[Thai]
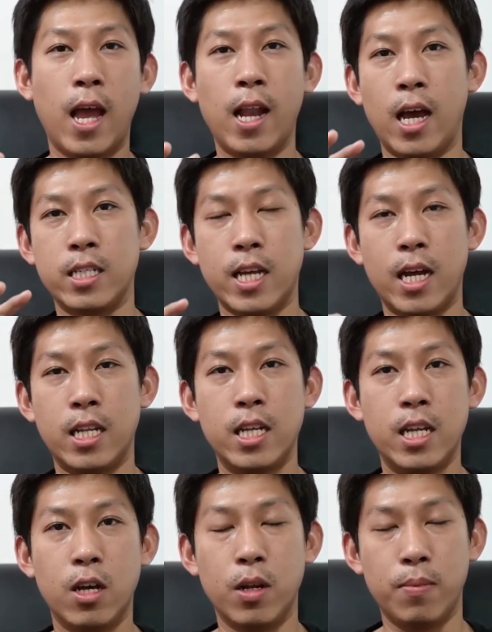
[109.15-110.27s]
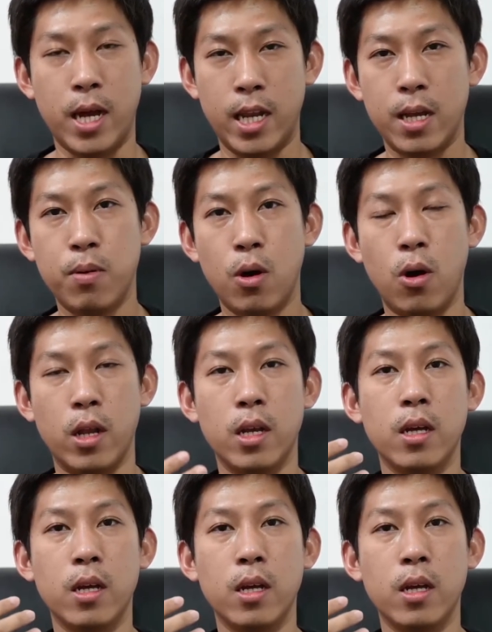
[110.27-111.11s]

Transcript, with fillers: หลังจากที่เราทำการ export